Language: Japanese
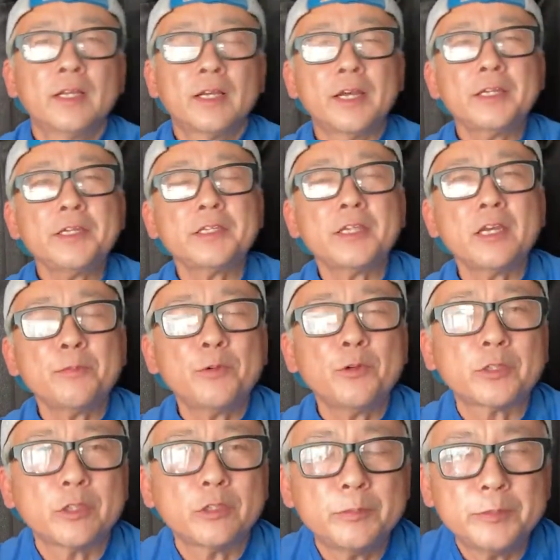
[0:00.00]
背景
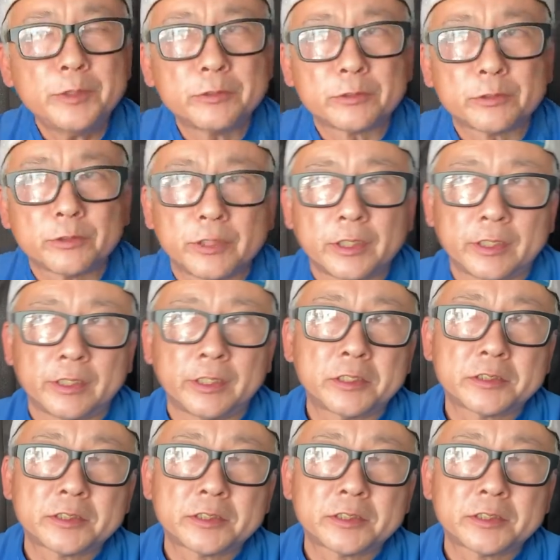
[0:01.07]
ボケを見るとね、